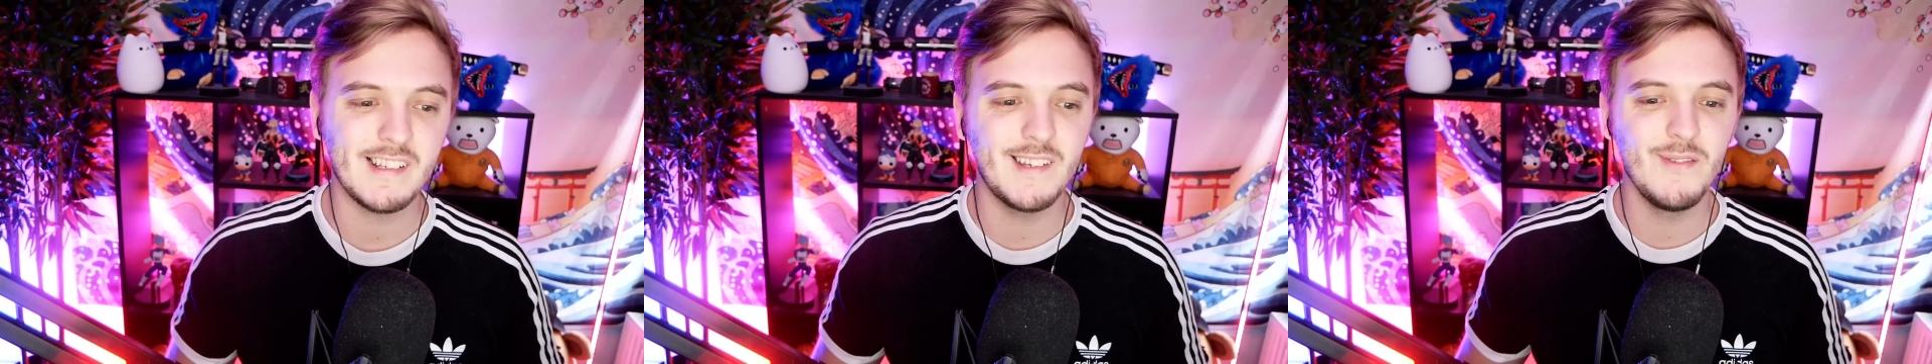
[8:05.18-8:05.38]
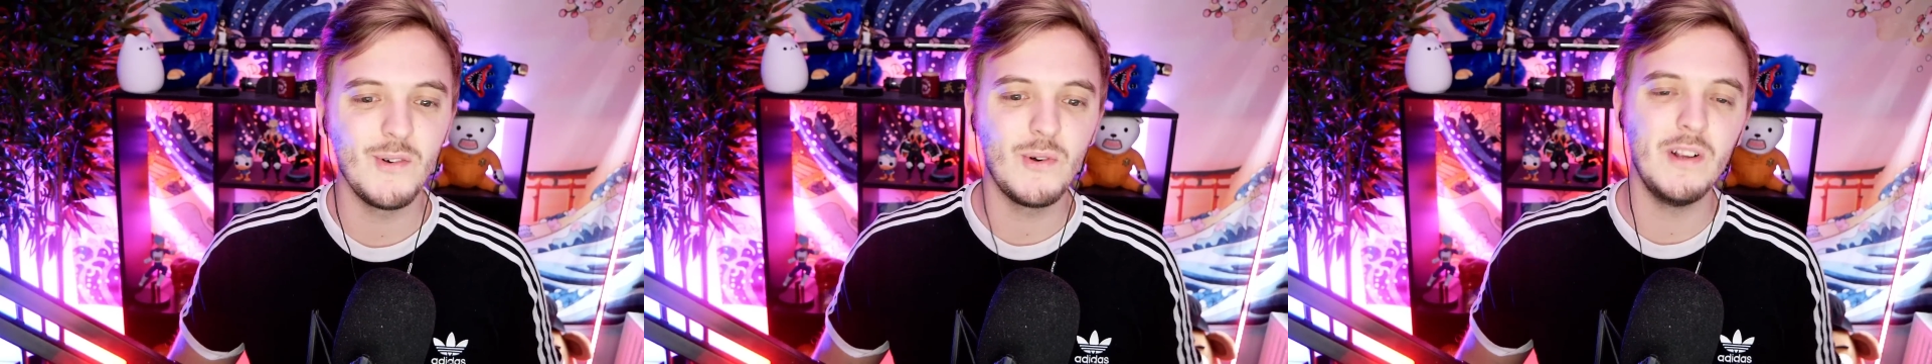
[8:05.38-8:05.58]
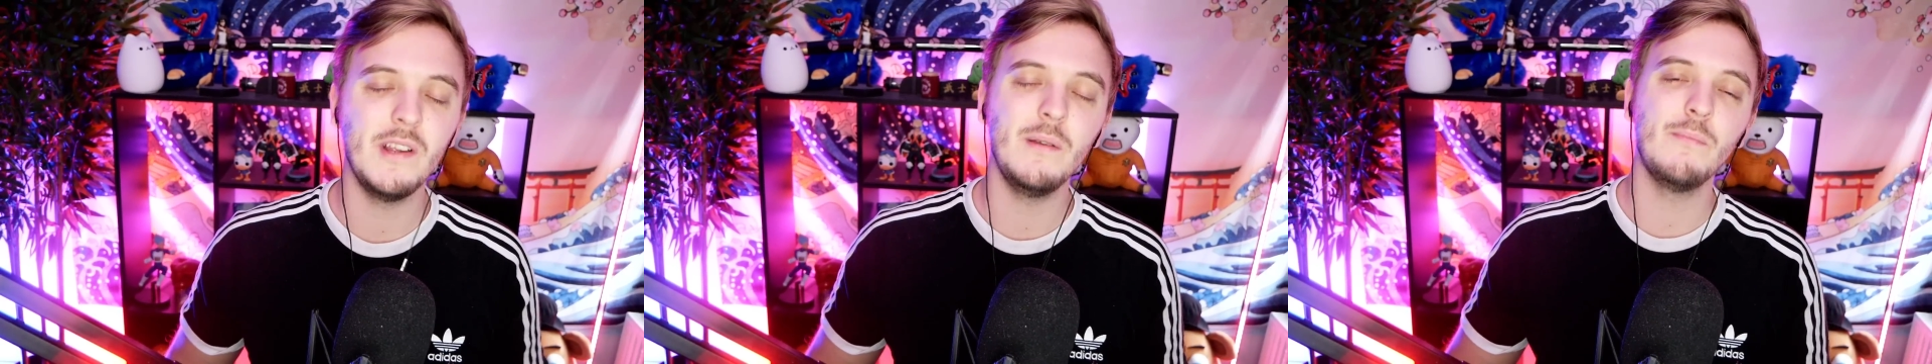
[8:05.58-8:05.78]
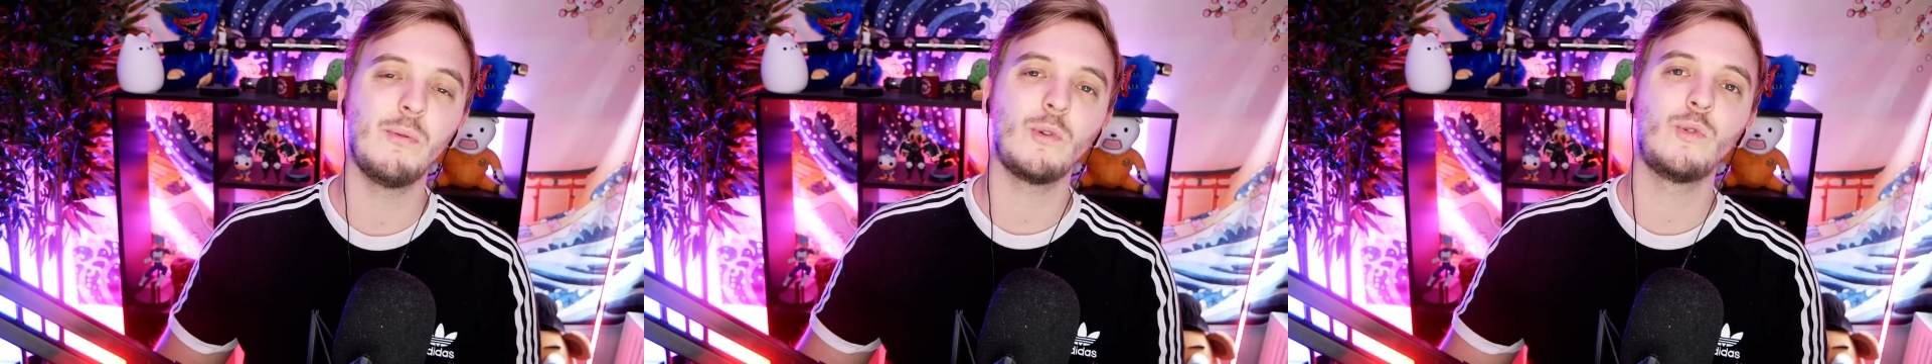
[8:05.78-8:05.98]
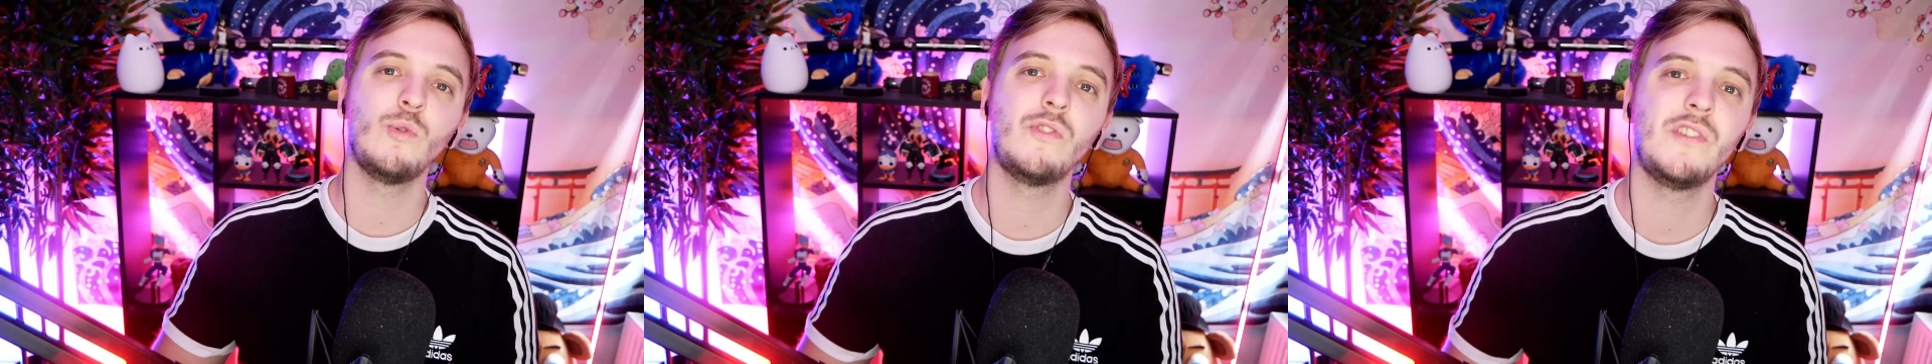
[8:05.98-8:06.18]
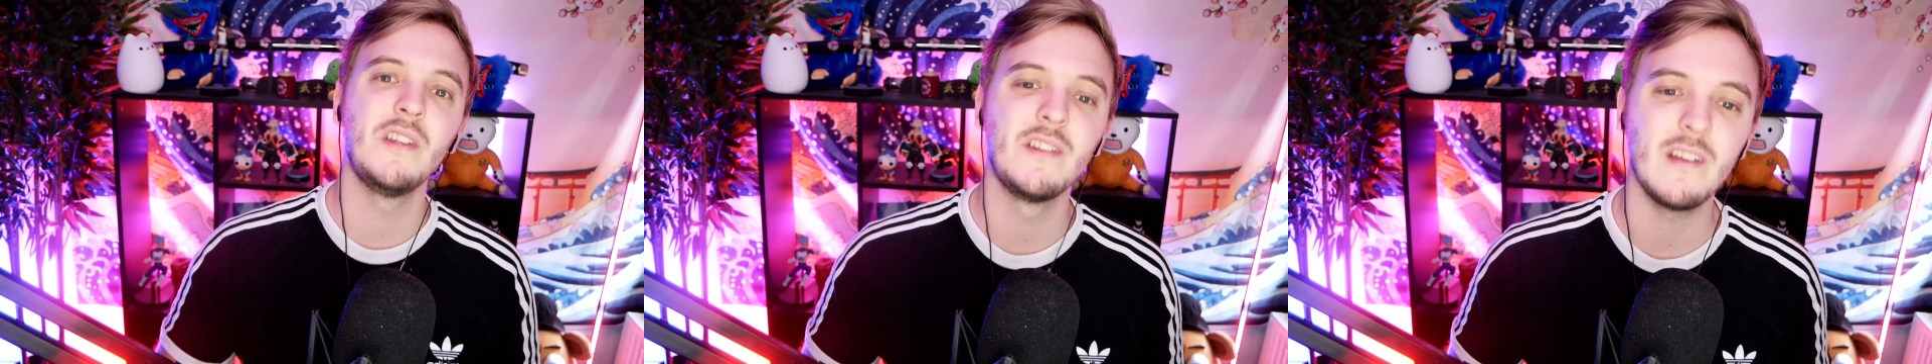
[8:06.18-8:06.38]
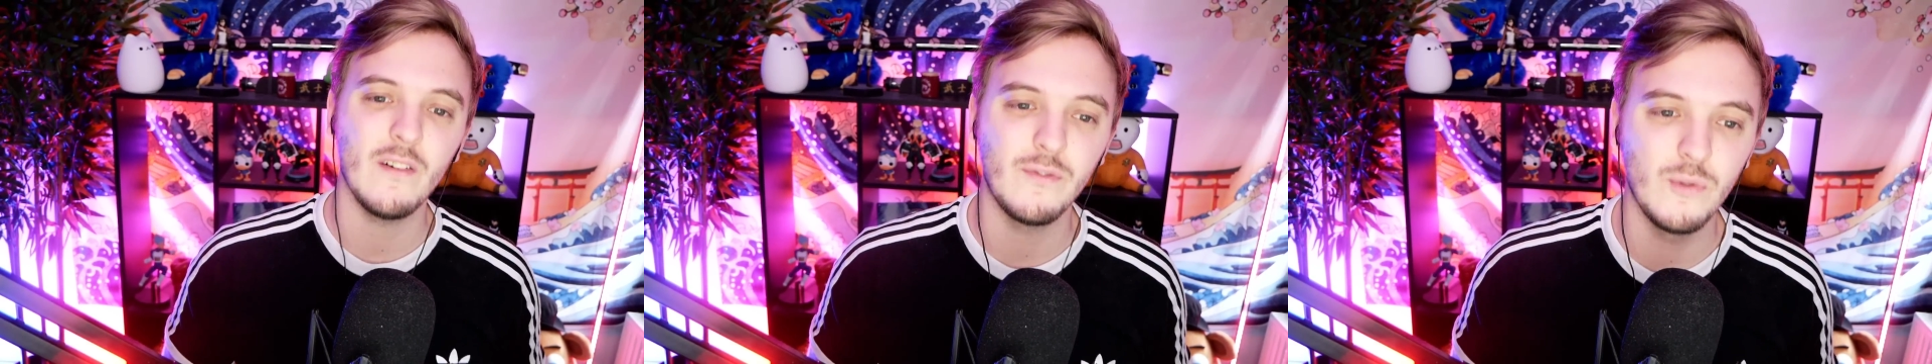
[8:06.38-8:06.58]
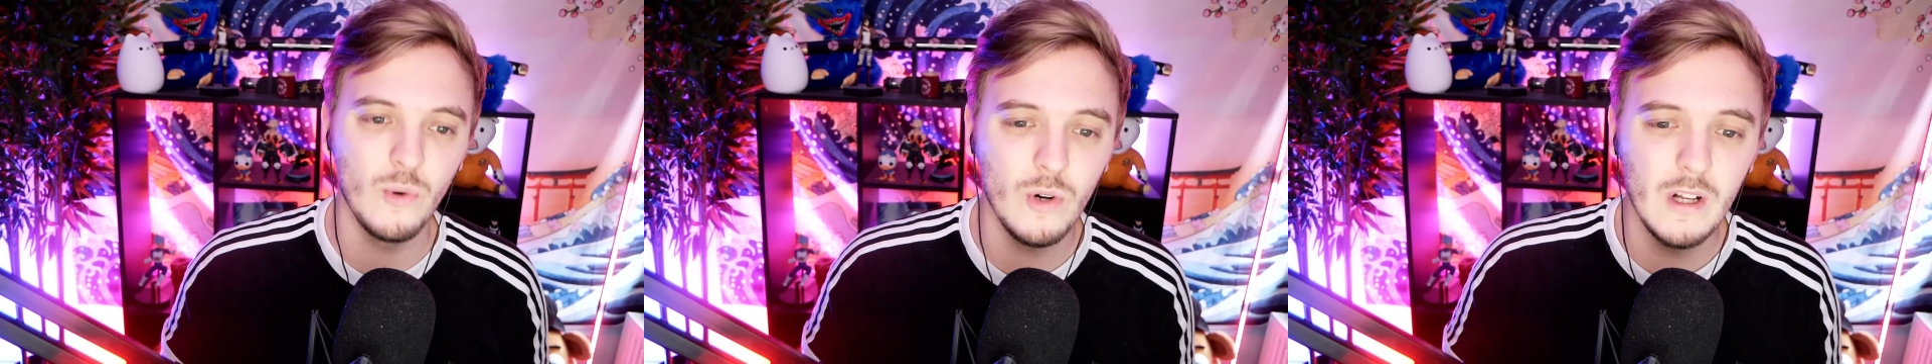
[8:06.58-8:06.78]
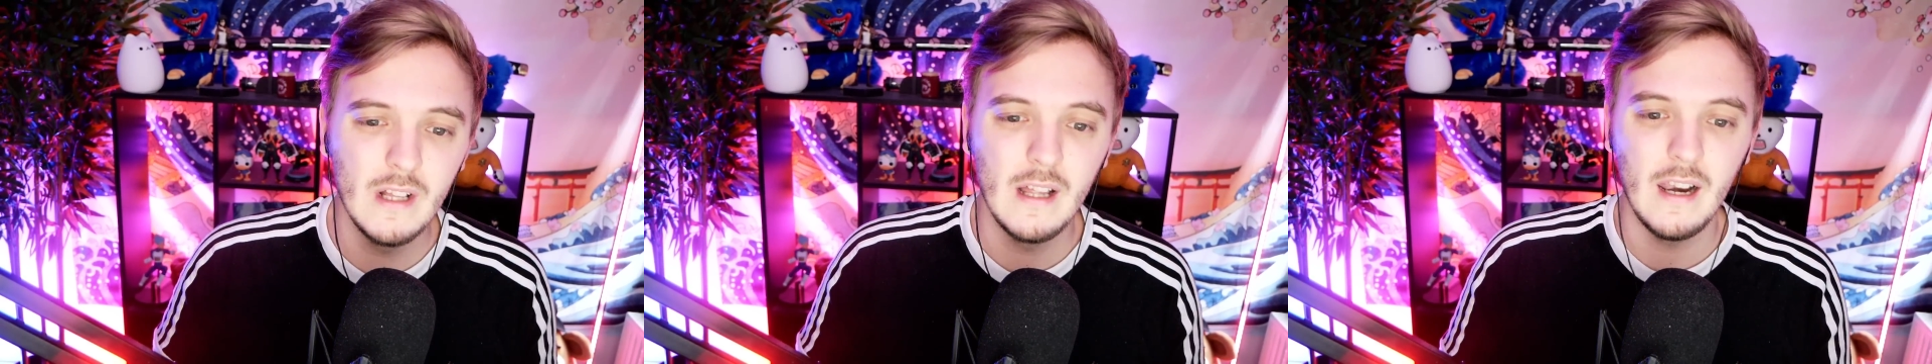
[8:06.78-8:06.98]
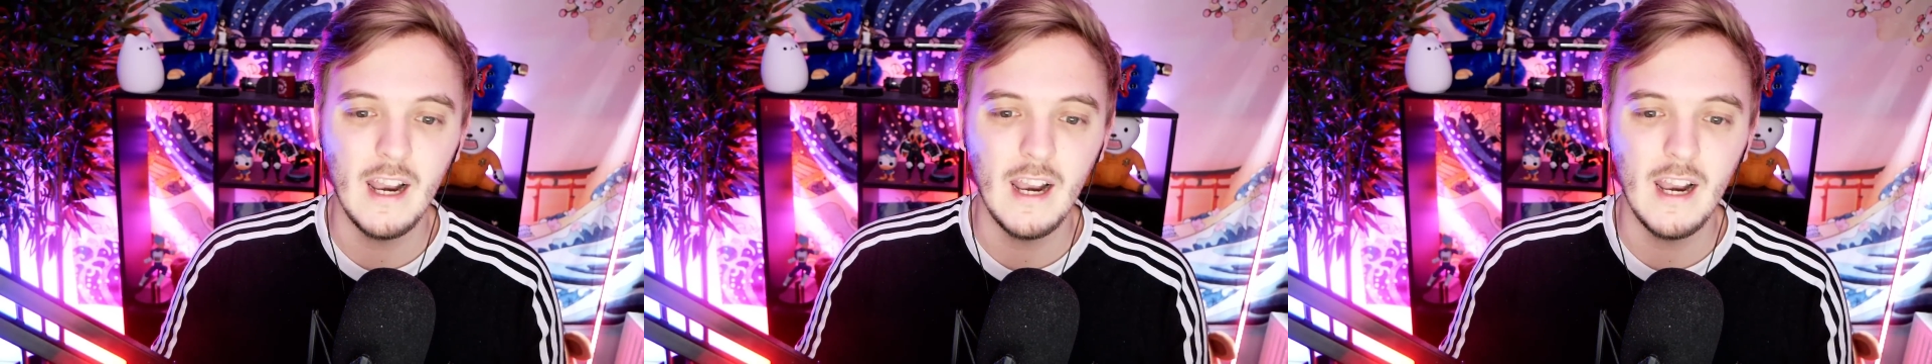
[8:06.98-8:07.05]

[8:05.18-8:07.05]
Merci beaucoup les amis pour toutes ces infos.